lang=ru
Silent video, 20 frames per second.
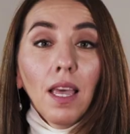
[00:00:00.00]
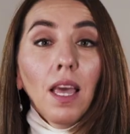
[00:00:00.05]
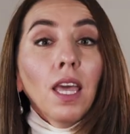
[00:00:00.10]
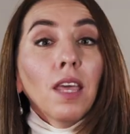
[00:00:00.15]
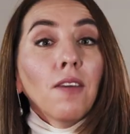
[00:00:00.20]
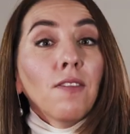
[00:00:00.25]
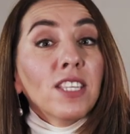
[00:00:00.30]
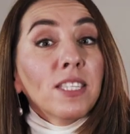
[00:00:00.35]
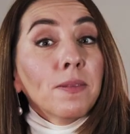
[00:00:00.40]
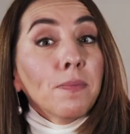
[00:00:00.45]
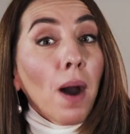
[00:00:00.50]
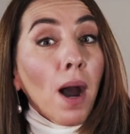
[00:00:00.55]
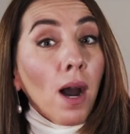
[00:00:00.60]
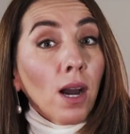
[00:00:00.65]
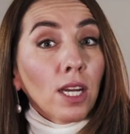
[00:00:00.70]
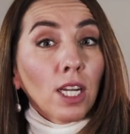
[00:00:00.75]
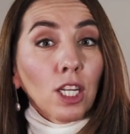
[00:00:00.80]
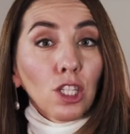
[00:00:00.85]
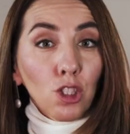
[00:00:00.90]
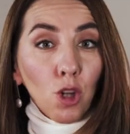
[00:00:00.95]
И весьма
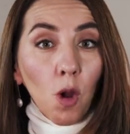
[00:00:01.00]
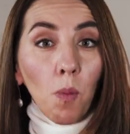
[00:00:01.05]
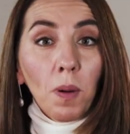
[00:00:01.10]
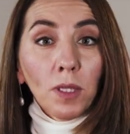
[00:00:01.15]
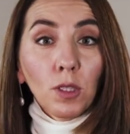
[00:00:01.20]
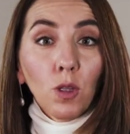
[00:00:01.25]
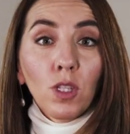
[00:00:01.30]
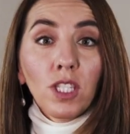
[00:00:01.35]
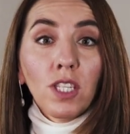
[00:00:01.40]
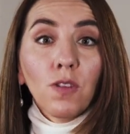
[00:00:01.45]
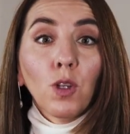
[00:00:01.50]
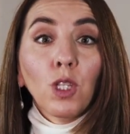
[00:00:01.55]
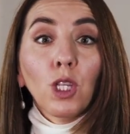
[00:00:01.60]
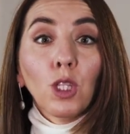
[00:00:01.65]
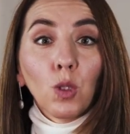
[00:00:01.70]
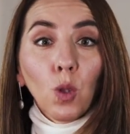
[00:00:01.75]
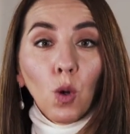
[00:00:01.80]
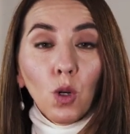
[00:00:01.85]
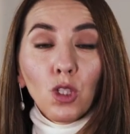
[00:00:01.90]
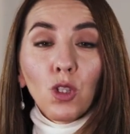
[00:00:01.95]
хорошо пойдет сегодня
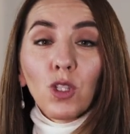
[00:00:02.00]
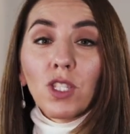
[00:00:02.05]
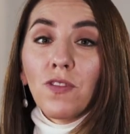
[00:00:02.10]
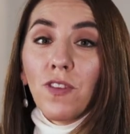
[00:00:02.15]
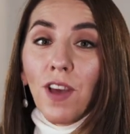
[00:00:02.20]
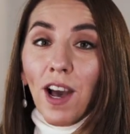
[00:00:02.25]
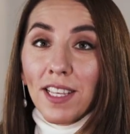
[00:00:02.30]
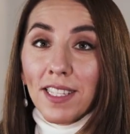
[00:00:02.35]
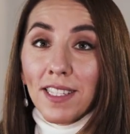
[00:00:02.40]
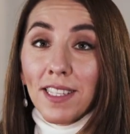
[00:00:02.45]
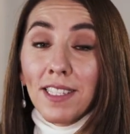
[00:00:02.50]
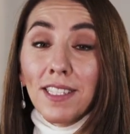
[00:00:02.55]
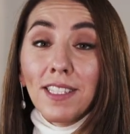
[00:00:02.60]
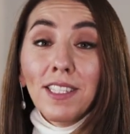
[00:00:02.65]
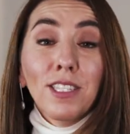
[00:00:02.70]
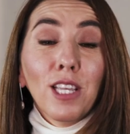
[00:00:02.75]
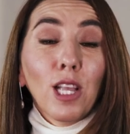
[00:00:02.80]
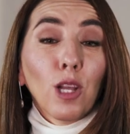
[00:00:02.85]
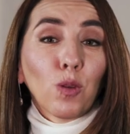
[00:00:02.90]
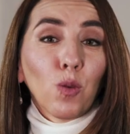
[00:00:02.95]
то, что связано с
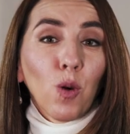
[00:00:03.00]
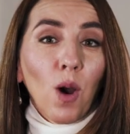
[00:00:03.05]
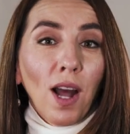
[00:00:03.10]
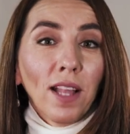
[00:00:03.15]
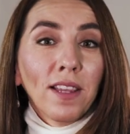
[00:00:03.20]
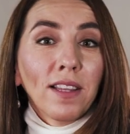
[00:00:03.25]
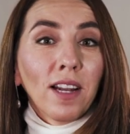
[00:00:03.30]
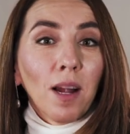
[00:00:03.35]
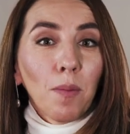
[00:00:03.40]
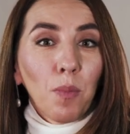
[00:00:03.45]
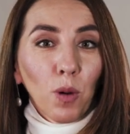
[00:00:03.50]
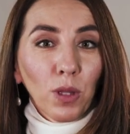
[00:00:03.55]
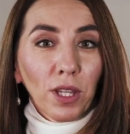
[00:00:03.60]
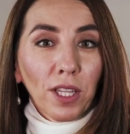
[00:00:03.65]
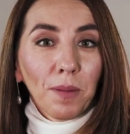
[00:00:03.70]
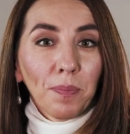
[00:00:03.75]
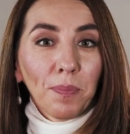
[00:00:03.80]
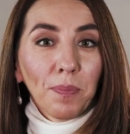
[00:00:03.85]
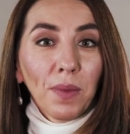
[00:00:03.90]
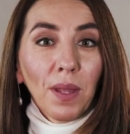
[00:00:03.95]
интеллектуальной работой.
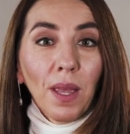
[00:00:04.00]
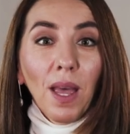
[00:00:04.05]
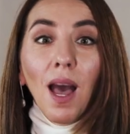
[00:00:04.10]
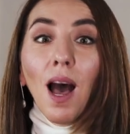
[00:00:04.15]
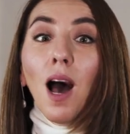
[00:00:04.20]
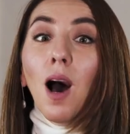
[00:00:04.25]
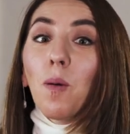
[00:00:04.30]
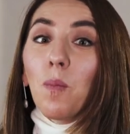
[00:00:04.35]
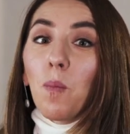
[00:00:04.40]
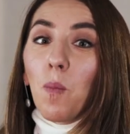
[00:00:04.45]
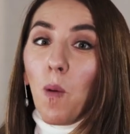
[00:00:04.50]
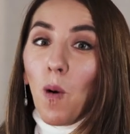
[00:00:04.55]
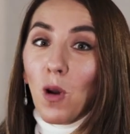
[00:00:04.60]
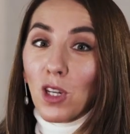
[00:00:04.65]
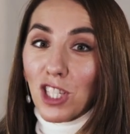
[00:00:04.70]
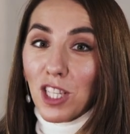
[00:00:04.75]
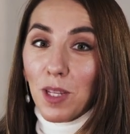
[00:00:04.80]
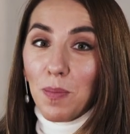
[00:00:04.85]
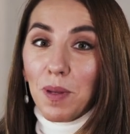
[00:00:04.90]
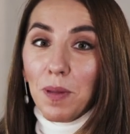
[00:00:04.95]

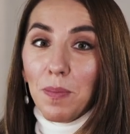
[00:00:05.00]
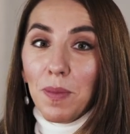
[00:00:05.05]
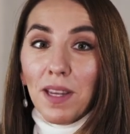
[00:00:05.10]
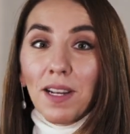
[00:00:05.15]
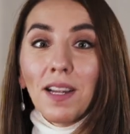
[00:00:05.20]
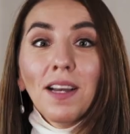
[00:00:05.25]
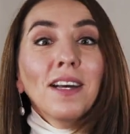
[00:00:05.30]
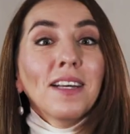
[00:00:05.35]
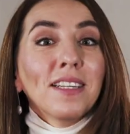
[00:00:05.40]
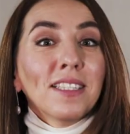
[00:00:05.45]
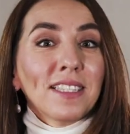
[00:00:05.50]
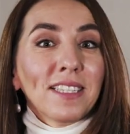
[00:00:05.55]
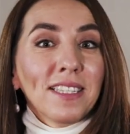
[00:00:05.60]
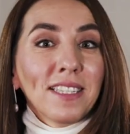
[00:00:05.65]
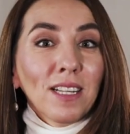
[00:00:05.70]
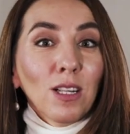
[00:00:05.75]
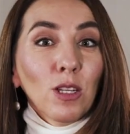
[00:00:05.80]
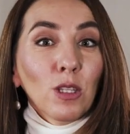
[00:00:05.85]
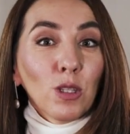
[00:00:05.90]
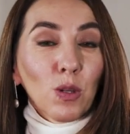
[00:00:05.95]
Можно, например,
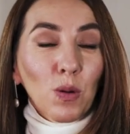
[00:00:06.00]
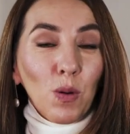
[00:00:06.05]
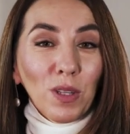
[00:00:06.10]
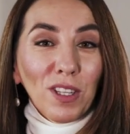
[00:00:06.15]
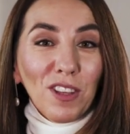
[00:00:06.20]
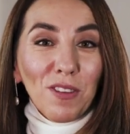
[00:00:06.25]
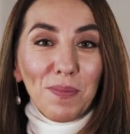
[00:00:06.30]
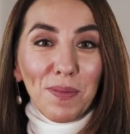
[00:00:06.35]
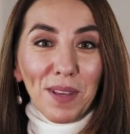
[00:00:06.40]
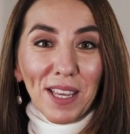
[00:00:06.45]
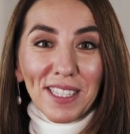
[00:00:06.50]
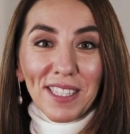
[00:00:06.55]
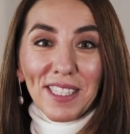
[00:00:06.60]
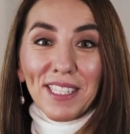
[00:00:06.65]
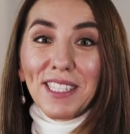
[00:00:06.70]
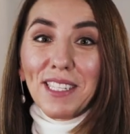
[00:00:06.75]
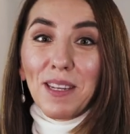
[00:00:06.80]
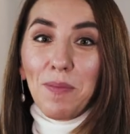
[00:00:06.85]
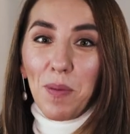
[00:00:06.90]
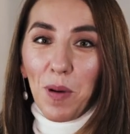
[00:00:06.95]
сделать уроки вместе с
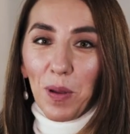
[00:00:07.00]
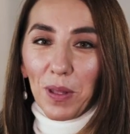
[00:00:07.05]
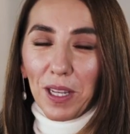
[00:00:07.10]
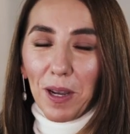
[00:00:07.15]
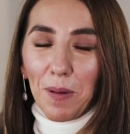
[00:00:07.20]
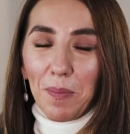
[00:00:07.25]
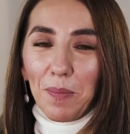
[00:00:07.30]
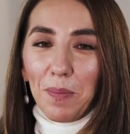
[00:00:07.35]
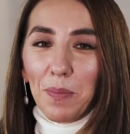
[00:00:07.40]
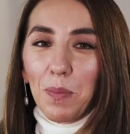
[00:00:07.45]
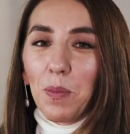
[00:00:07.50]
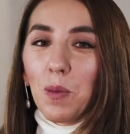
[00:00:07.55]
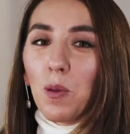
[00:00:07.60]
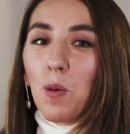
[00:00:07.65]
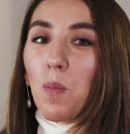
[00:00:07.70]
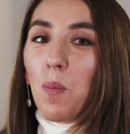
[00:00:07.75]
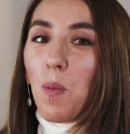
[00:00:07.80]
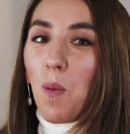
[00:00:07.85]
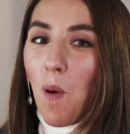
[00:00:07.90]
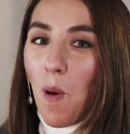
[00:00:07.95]
ребенком. Но
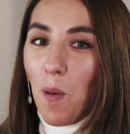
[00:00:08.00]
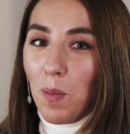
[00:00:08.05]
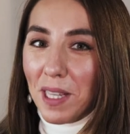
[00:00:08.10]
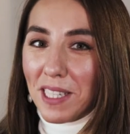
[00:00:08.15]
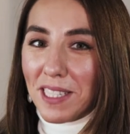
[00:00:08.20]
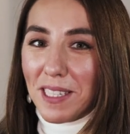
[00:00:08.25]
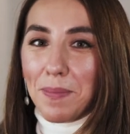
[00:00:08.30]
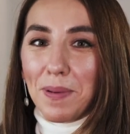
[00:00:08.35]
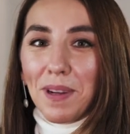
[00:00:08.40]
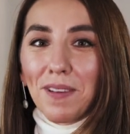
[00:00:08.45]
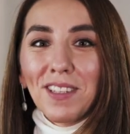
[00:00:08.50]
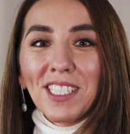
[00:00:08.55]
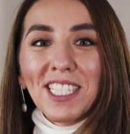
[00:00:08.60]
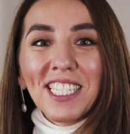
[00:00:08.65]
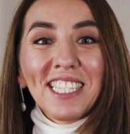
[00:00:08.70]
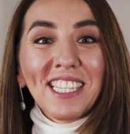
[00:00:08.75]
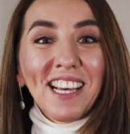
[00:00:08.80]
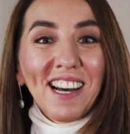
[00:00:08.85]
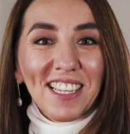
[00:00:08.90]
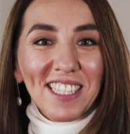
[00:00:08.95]
помните про
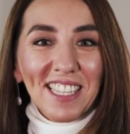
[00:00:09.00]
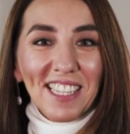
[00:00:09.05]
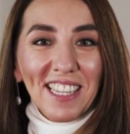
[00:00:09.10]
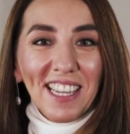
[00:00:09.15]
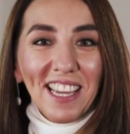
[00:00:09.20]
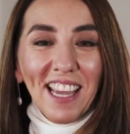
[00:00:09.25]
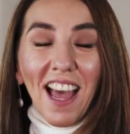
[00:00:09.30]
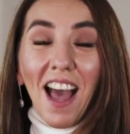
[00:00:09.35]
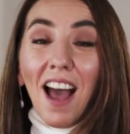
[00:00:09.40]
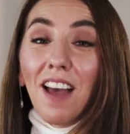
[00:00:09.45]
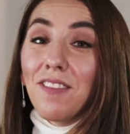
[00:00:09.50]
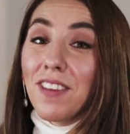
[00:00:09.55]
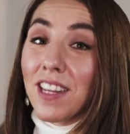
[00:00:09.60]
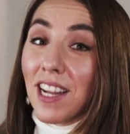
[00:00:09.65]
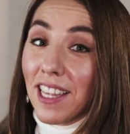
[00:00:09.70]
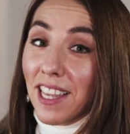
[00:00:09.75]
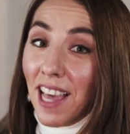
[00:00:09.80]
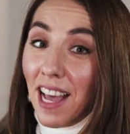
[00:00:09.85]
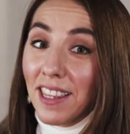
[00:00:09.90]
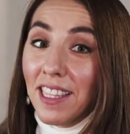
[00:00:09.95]
вышесказанное.
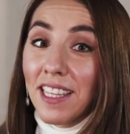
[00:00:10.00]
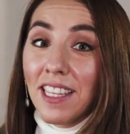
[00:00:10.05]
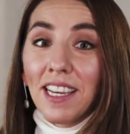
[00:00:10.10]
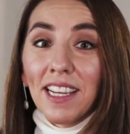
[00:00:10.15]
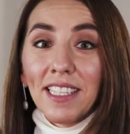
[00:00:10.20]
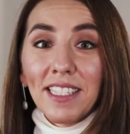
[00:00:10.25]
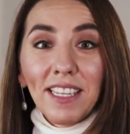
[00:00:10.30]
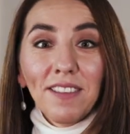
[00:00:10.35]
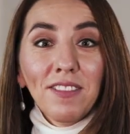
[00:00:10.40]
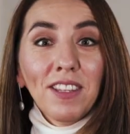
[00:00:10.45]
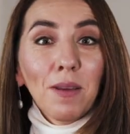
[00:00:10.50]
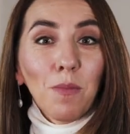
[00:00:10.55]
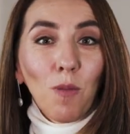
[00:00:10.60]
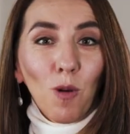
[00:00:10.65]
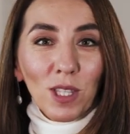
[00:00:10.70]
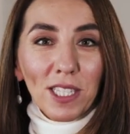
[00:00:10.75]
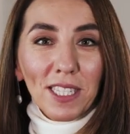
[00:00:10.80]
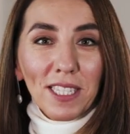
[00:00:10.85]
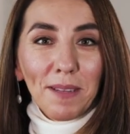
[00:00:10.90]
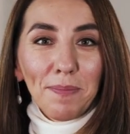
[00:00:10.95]
Вероятно, негативные
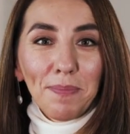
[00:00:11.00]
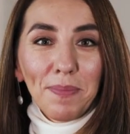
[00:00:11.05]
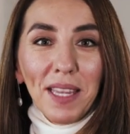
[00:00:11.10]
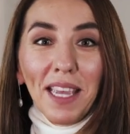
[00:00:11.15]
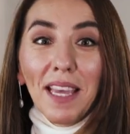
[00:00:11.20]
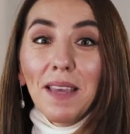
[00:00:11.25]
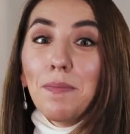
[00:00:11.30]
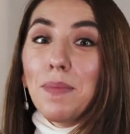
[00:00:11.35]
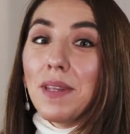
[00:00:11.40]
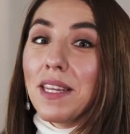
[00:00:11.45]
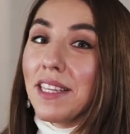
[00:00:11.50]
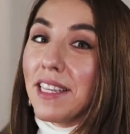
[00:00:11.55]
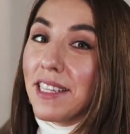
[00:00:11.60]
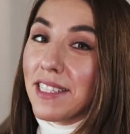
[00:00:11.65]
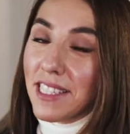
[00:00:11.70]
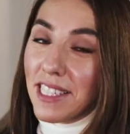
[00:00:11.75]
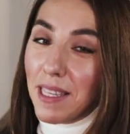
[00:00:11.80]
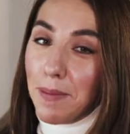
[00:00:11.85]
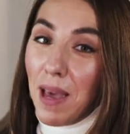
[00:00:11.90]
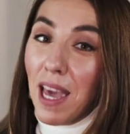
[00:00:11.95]
эмоции. Берегите
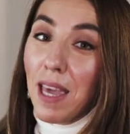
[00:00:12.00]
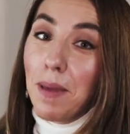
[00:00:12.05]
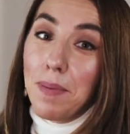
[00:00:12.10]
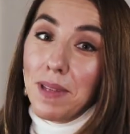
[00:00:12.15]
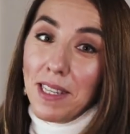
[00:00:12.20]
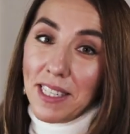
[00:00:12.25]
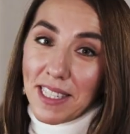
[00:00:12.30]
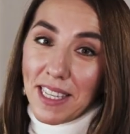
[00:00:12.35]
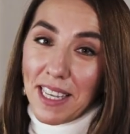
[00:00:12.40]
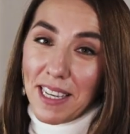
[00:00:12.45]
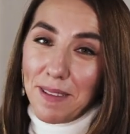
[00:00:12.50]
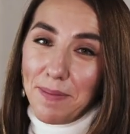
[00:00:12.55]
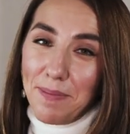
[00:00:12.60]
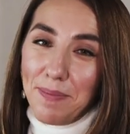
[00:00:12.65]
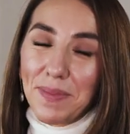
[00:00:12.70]
себя и близких.